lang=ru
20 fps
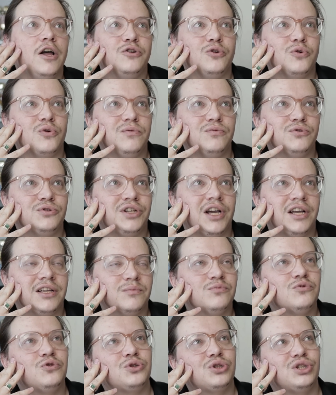Только вот я
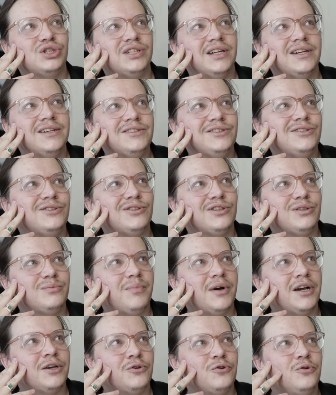немножко, знаете,
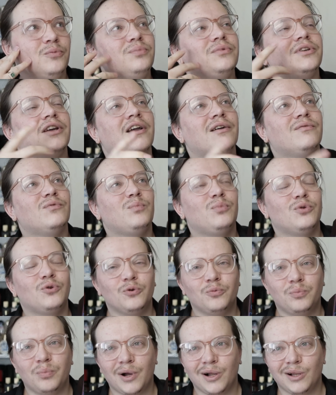долбоеб, я его
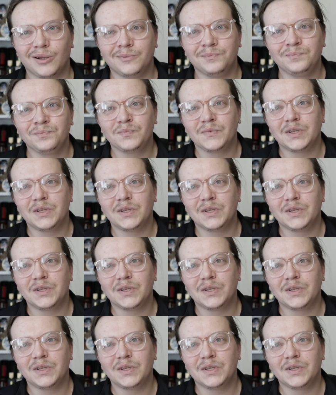покупал